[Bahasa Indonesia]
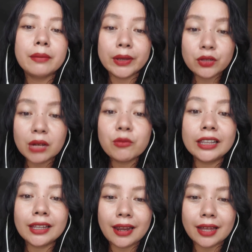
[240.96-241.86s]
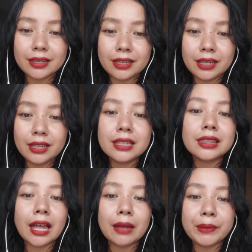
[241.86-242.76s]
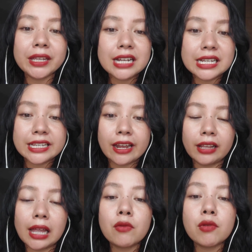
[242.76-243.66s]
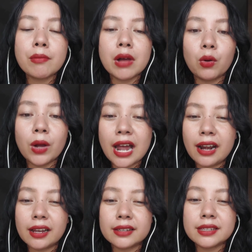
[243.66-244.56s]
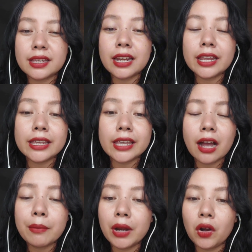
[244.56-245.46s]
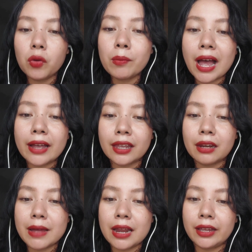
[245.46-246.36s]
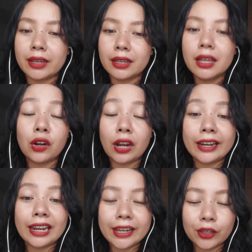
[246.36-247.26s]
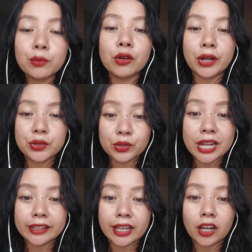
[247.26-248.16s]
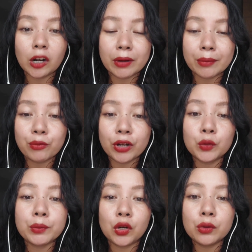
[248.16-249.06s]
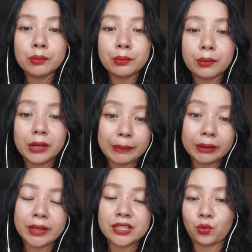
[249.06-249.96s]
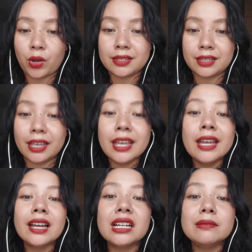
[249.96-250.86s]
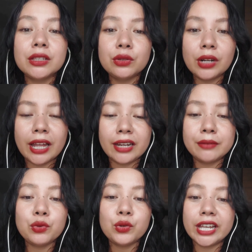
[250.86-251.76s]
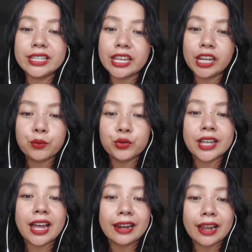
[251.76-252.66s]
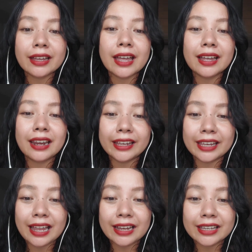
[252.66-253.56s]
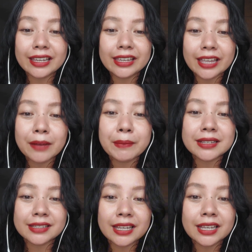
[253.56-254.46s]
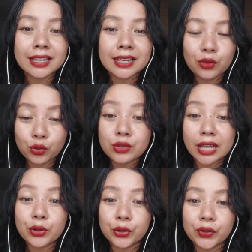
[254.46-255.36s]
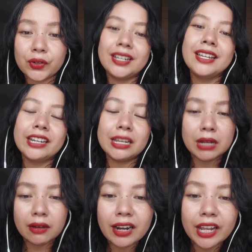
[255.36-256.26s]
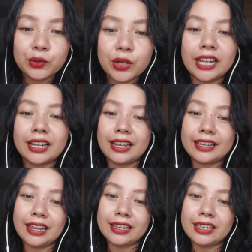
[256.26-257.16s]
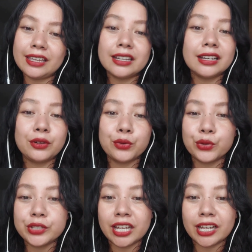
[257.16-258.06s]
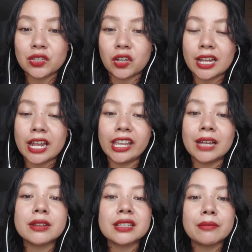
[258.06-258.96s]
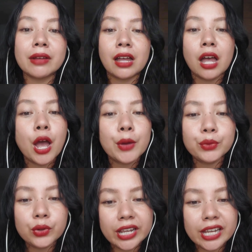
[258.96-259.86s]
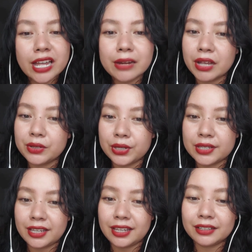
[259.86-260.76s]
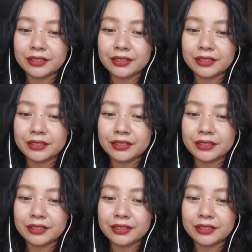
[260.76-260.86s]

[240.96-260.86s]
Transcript: Besok kamu datang lagi, tapi dengan syarat kamu membawa anak kecil yang belum akil balik. Kalau laki-laki itu belum disunat ya, kalau perempuan tuh belum mendapat menstruasi. Kebetulan budenya ini punya anak laki-laki yang masih tujuh tahun. Dibawalah itu anak laki-laki ke dukunnya keesokan harinya bersama Bude dan Mbak Susi.